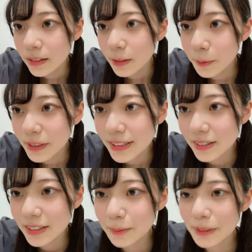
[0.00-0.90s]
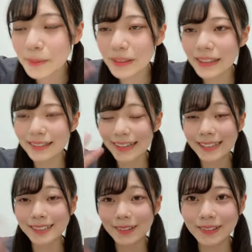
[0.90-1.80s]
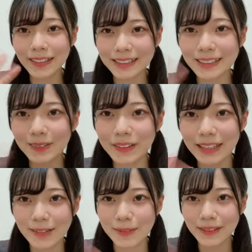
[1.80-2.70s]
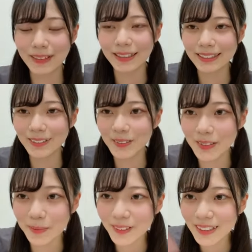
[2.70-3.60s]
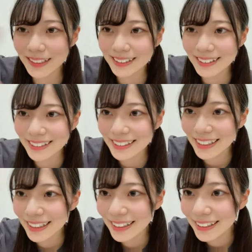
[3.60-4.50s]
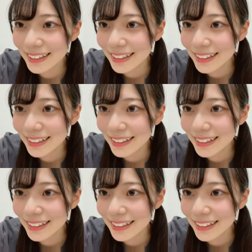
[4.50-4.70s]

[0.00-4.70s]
りうぴょんしてる千葉で待ってるあそう今回千葉ね幕張行くので待っててください